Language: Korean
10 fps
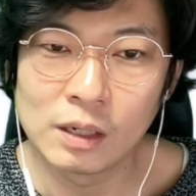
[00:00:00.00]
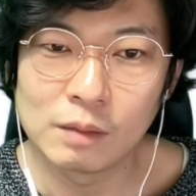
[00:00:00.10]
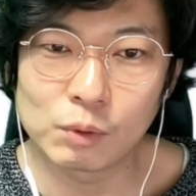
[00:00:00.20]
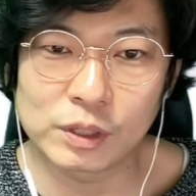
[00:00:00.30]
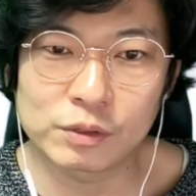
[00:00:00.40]

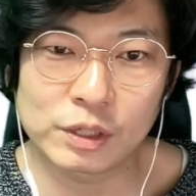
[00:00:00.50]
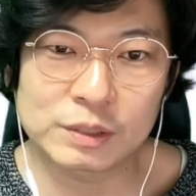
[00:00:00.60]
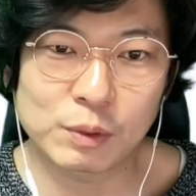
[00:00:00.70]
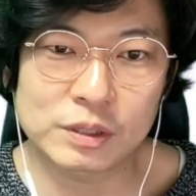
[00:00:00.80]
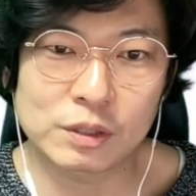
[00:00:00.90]
뭐 대전
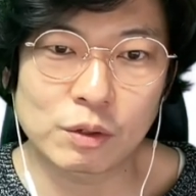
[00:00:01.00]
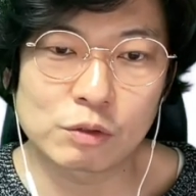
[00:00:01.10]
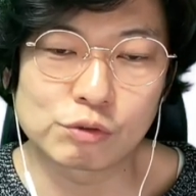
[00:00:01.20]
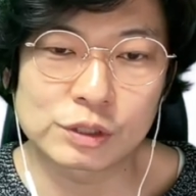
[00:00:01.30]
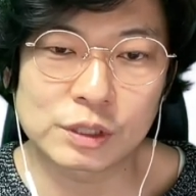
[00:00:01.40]
엑스포에서 열린
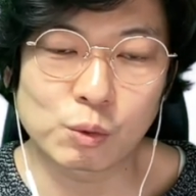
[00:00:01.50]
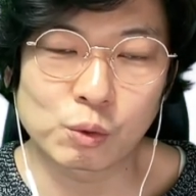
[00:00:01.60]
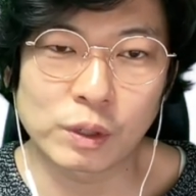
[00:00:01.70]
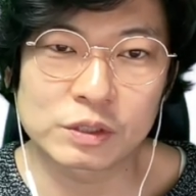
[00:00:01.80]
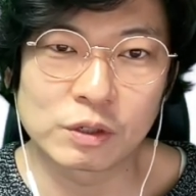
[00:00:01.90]
국제
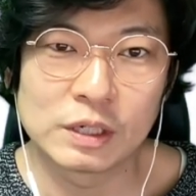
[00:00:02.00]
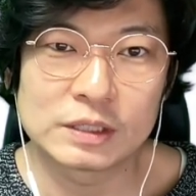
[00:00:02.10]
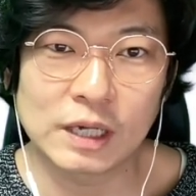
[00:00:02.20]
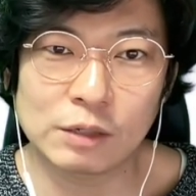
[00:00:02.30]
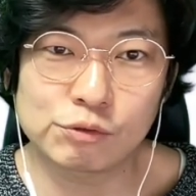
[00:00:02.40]
공룡에서
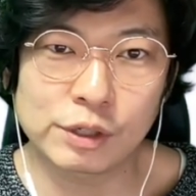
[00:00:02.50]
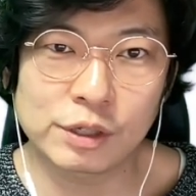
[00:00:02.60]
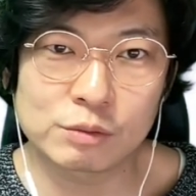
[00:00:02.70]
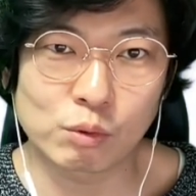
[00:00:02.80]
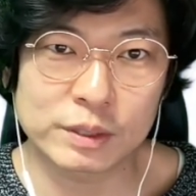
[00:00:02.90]
자, 한국에
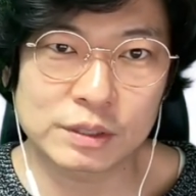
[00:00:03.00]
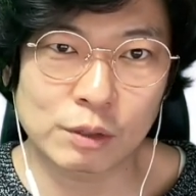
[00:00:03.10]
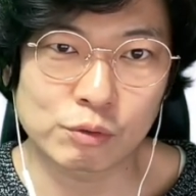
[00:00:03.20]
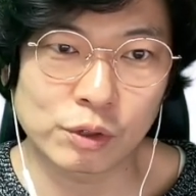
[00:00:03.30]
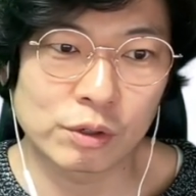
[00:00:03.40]
대해서 물어봤을
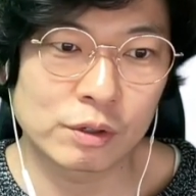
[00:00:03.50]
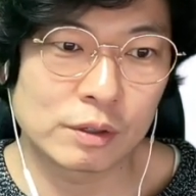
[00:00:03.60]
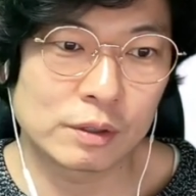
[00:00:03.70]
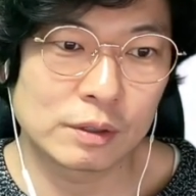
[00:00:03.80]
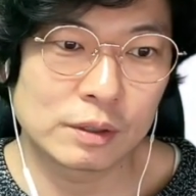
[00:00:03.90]
때였고요.
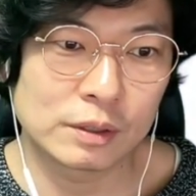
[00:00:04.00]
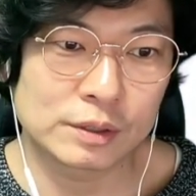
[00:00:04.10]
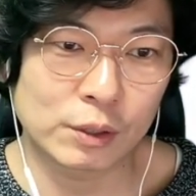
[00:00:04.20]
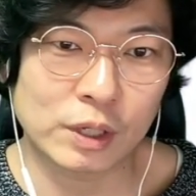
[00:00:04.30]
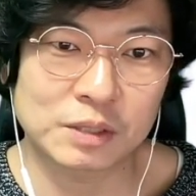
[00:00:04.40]

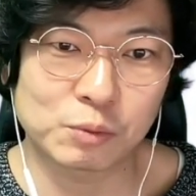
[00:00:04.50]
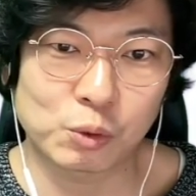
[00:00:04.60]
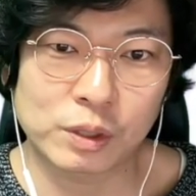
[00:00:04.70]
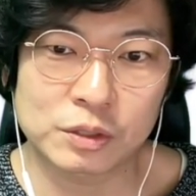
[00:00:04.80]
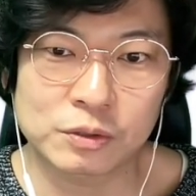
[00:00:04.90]
자, 여기까지
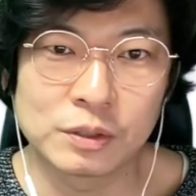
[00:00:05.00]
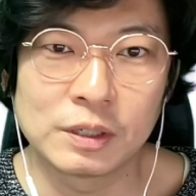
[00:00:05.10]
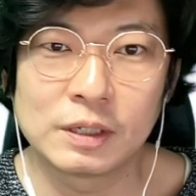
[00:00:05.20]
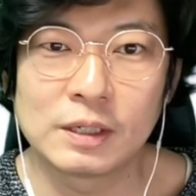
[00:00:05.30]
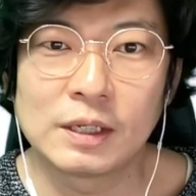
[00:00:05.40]
보도록 하죠.
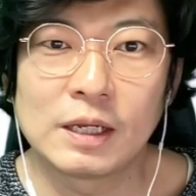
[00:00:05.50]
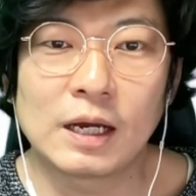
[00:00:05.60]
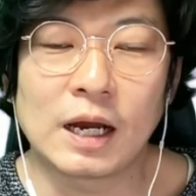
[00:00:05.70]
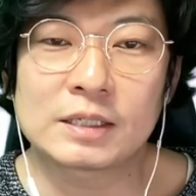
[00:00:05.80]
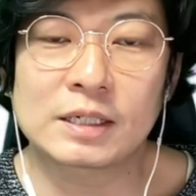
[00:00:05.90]

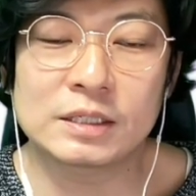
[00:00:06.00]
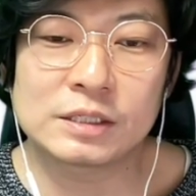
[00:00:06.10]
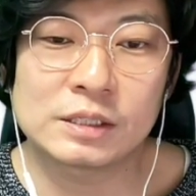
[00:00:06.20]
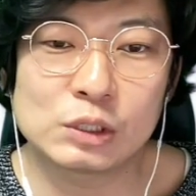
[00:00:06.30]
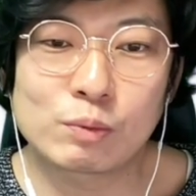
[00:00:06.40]

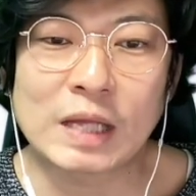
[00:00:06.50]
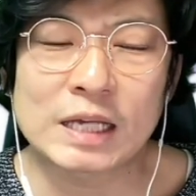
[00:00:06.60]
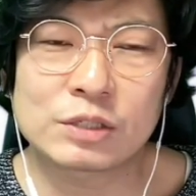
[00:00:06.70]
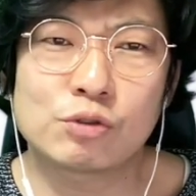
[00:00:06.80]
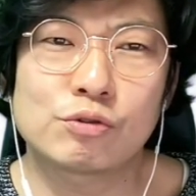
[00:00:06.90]
아직까지 좀
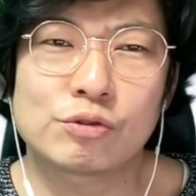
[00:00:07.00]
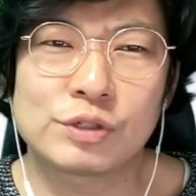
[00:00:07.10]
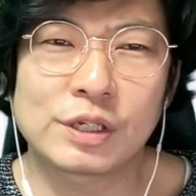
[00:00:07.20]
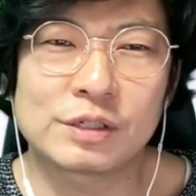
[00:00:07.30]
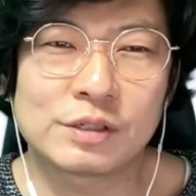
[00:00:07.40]
낮은
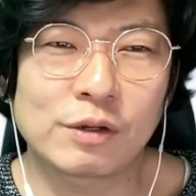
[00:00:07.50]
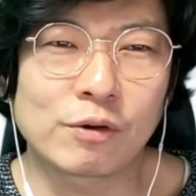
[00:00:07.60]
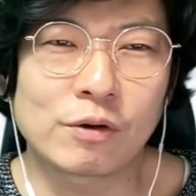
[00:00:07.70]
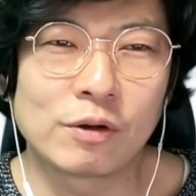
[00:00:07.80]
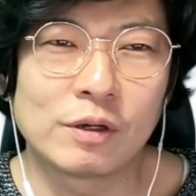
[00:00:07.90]
수준이기는
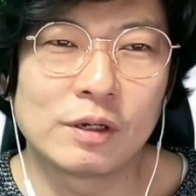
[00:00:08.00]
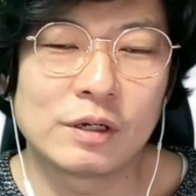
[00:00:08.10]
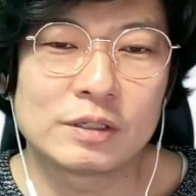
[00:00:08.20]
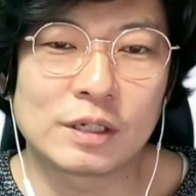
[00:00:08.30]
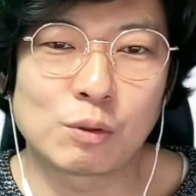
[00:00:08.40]
해요.
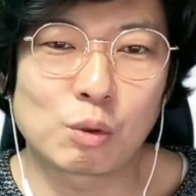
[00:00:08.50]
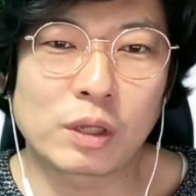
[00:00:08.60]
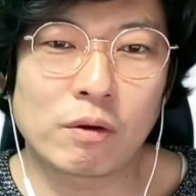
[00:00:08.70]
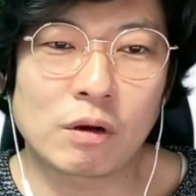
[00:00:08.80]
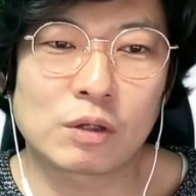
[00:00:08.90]
제대로
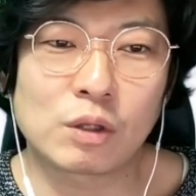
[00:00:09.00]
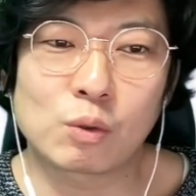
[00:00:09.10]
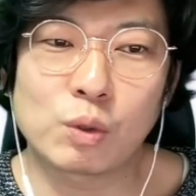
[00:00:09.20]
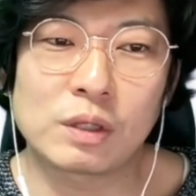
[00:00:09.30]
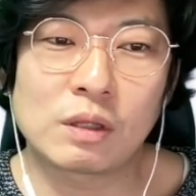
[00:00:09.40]
대화가
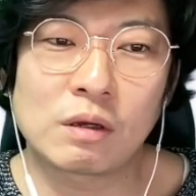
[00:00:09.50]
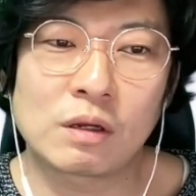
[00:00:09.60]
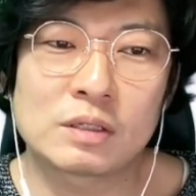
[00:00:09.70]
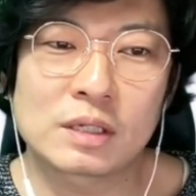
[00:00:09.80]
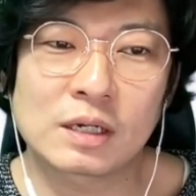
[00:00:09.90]
되고
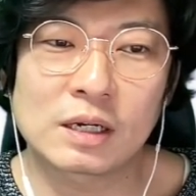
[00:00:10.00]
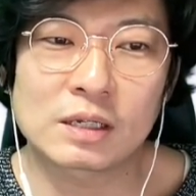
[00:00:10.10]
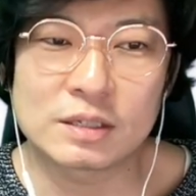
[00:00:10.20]
있다라는 생각이